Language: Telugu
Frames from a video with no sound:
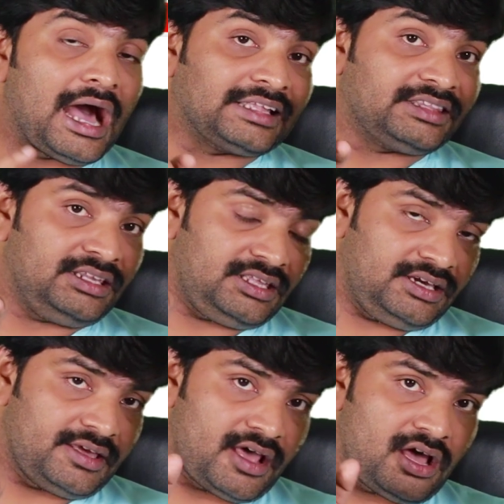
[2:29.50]
అతని
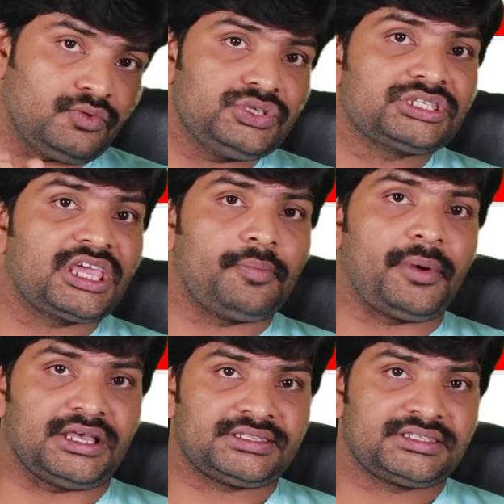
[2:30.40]
దగ్గర ఉస్కే
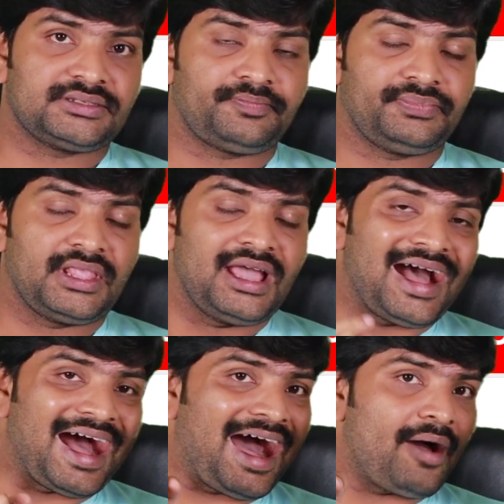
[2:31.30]
పాస్
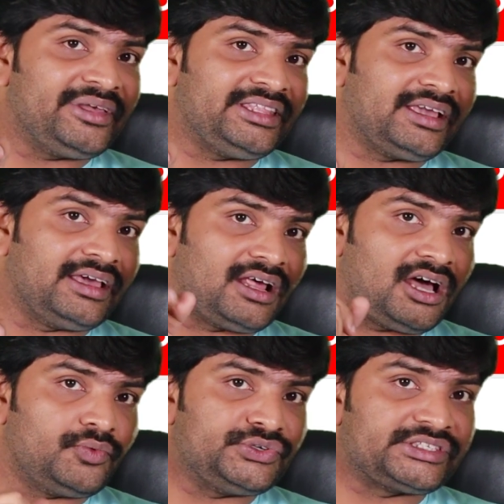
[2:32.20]
ఆమె దగ్గర
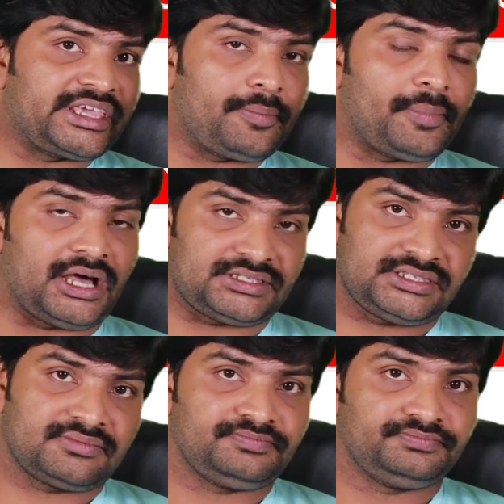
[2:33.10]
ఉస్కే పాస్
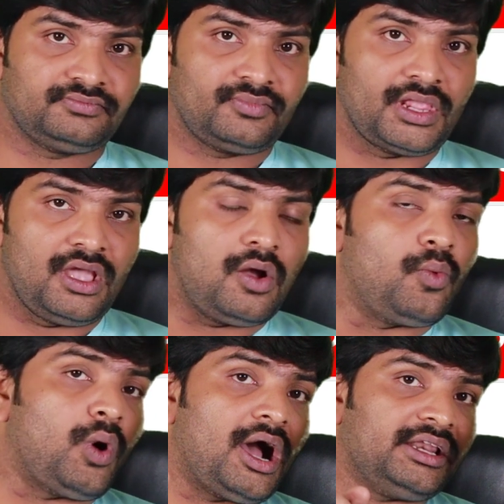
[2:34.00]

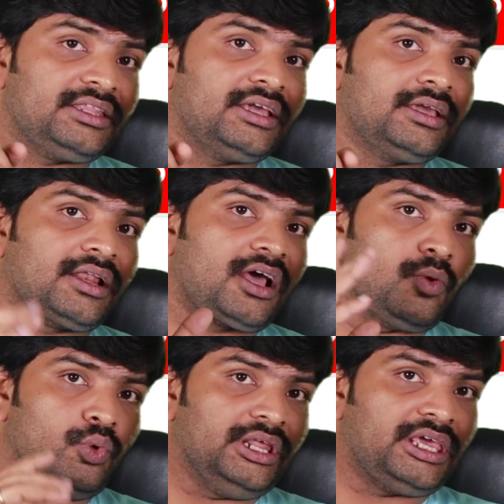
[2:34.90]
వారి దగ్గర
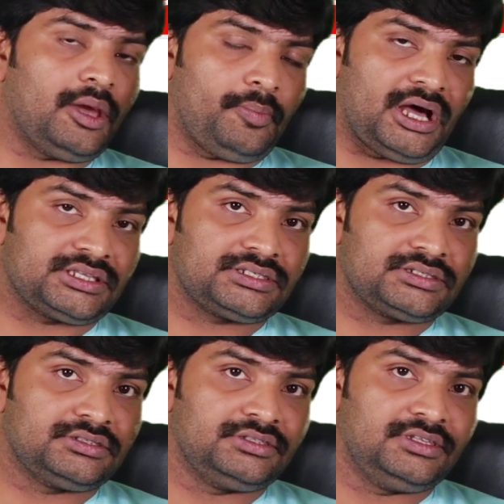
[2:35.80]
ఉన్కే పాస్
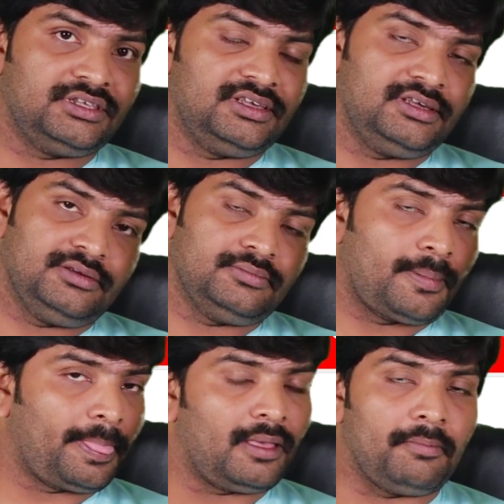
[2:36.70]

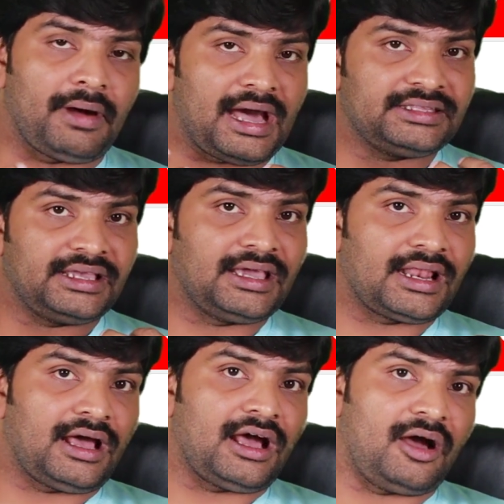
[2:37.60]
మా
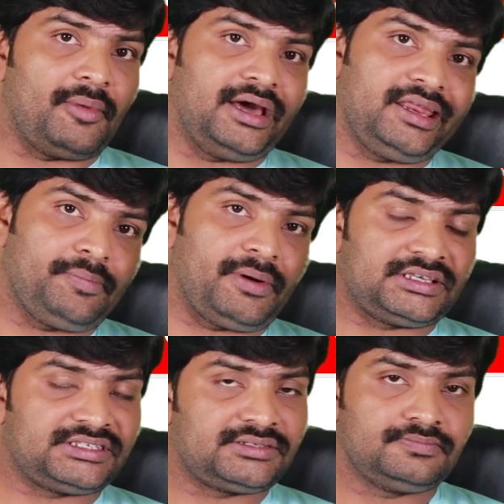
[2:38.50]
దగ్గర హమారే
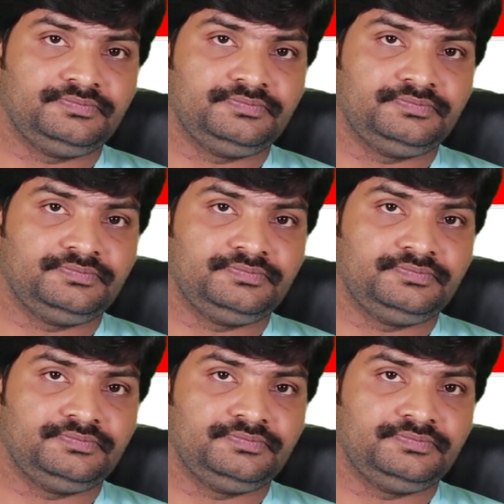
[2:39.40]
పాస్